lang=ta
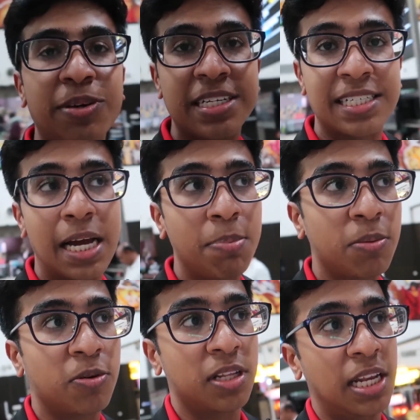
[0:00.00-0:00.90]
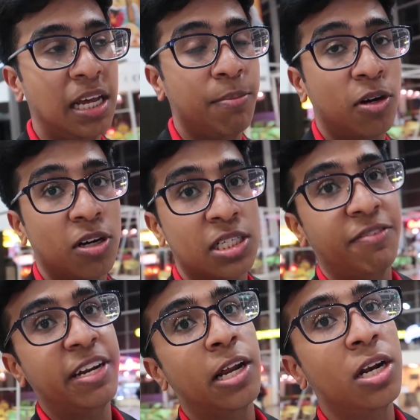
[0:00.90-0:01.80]
எனிவேஸ் நான் சாப்பிட போகிறது இல்லை பிகாஸ்
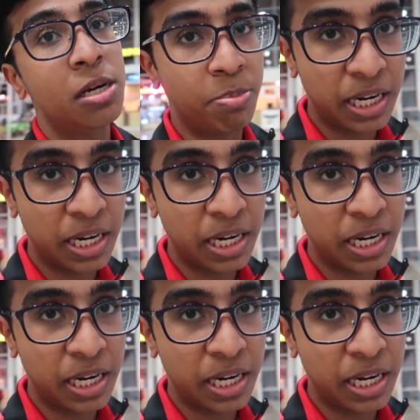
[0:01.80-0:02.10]
நான் வீட்டில் ஆல்ரெடி